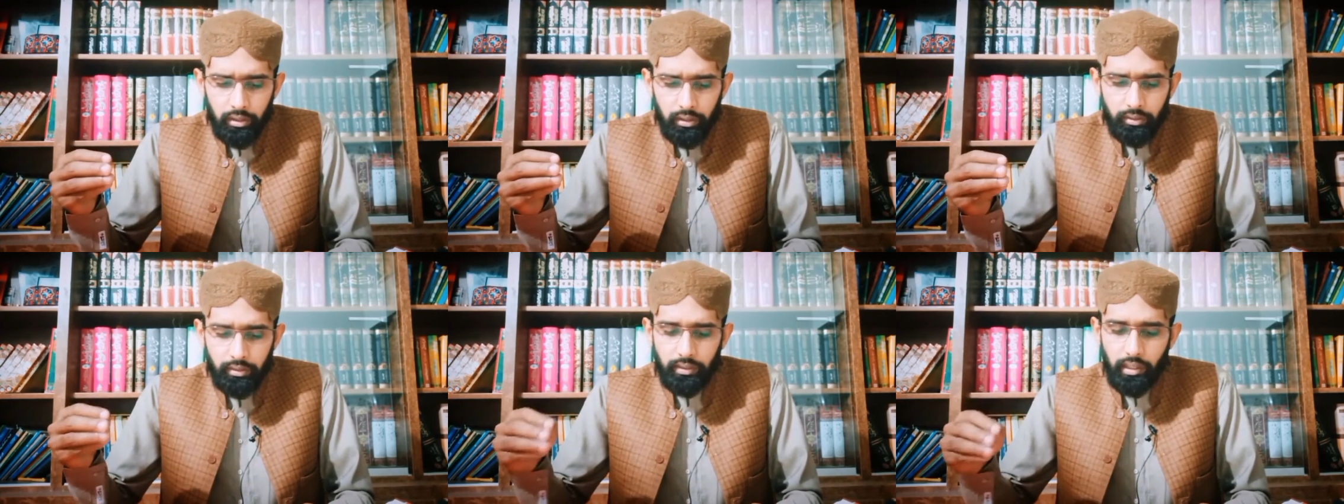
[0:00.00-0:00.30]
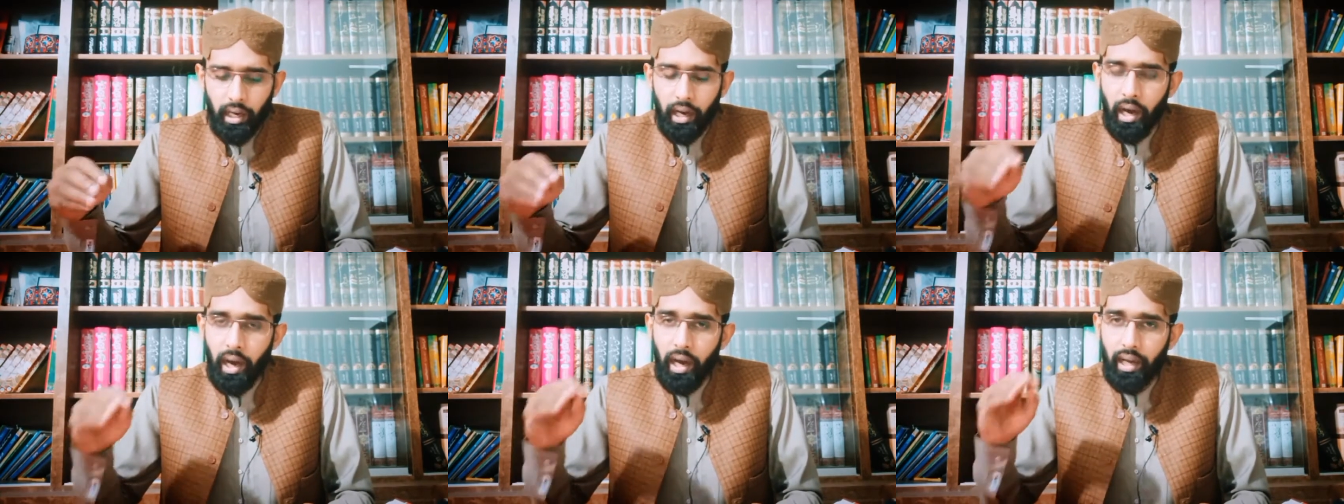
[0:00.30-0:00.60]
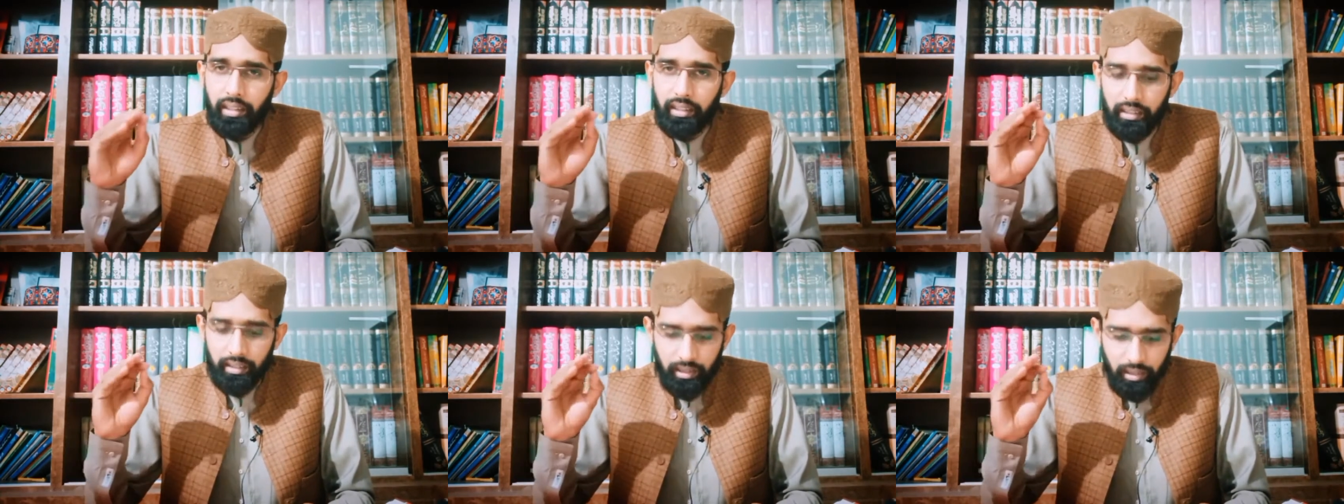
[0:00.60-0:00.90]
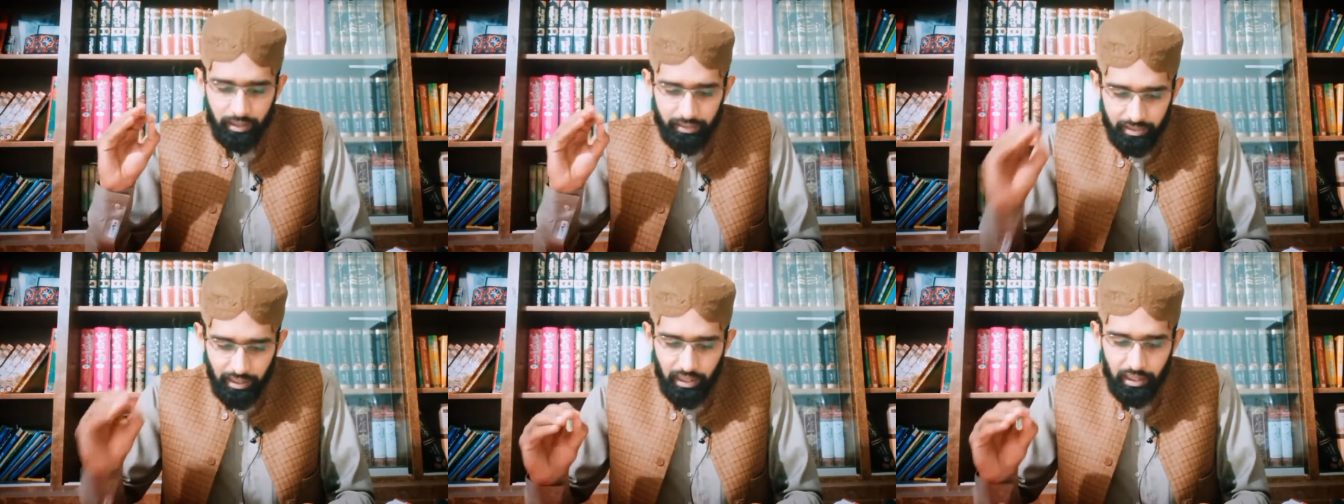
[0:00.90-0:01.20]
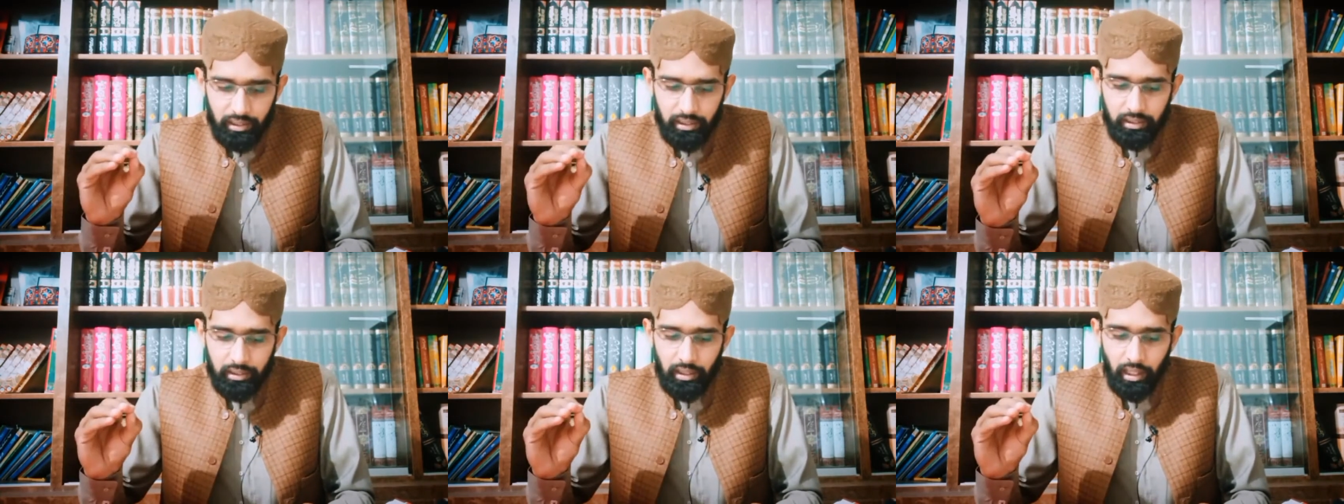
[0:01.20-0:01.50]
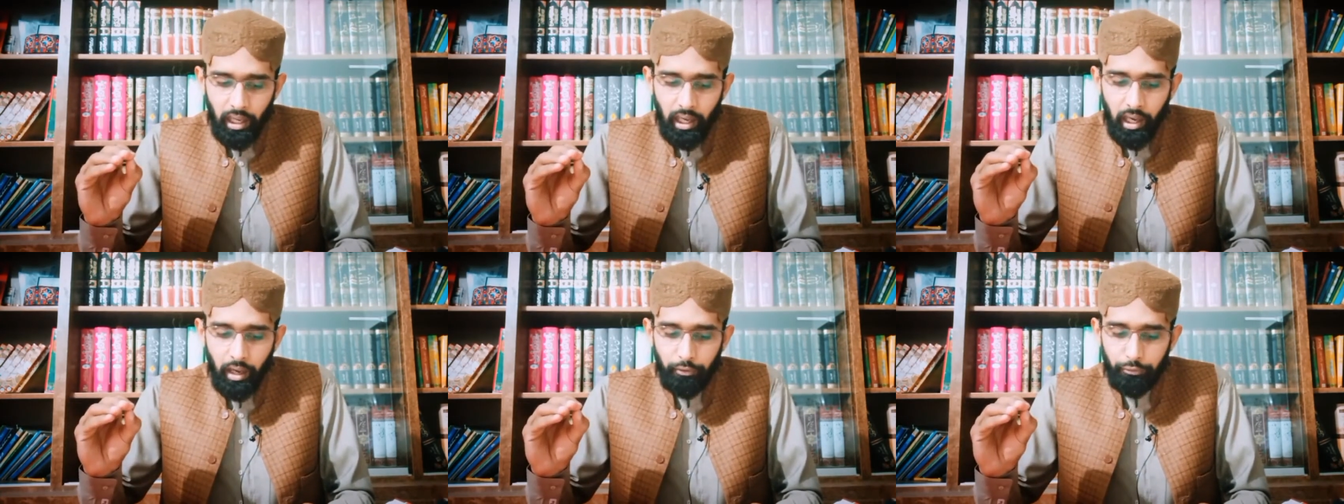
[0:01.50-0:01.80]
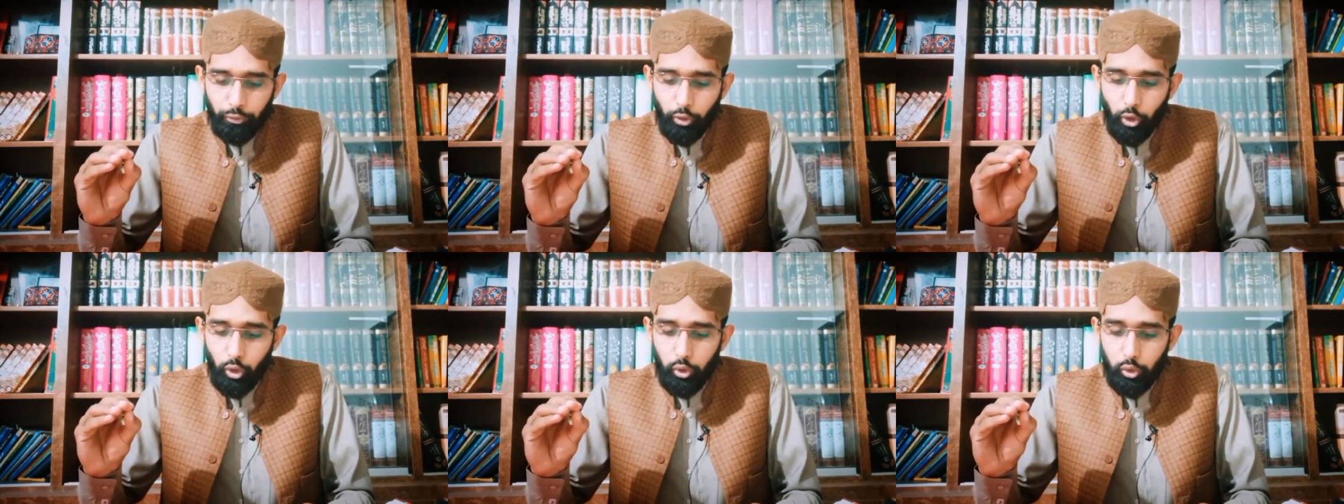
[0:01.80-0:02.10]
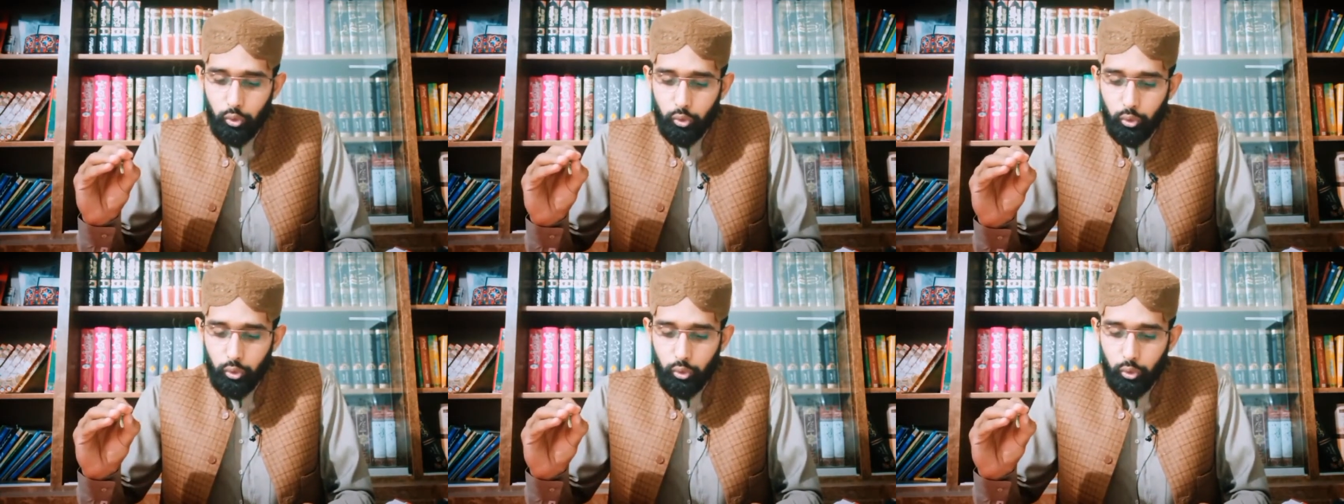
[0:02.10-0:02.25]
नाहक कत्ल किया वो